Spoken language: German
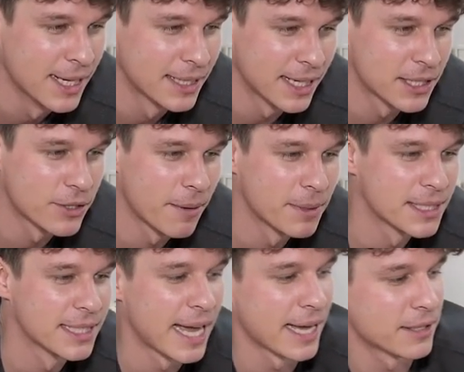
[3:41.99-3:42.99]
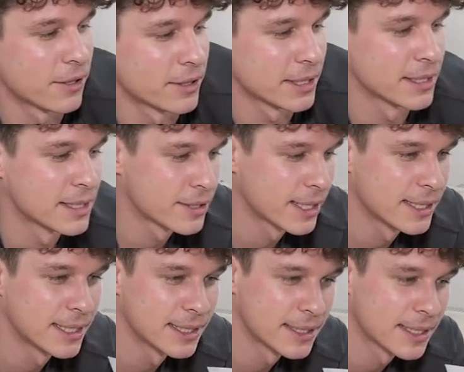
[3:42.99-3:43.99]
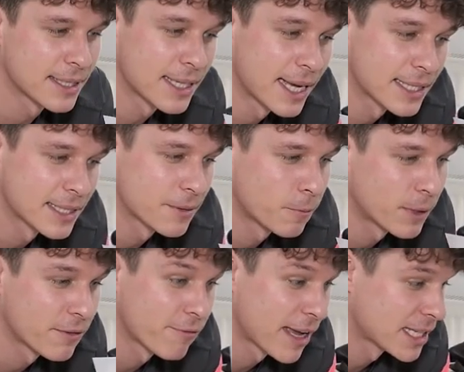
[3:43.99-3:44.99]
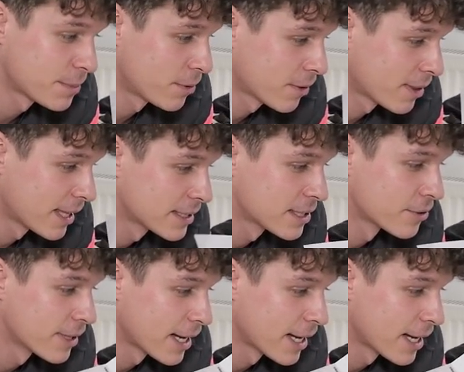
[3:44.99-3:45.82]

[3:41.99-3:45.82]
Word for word: Dazu habe ich ein Add-on installiert, das heißt What Facebook Thinks You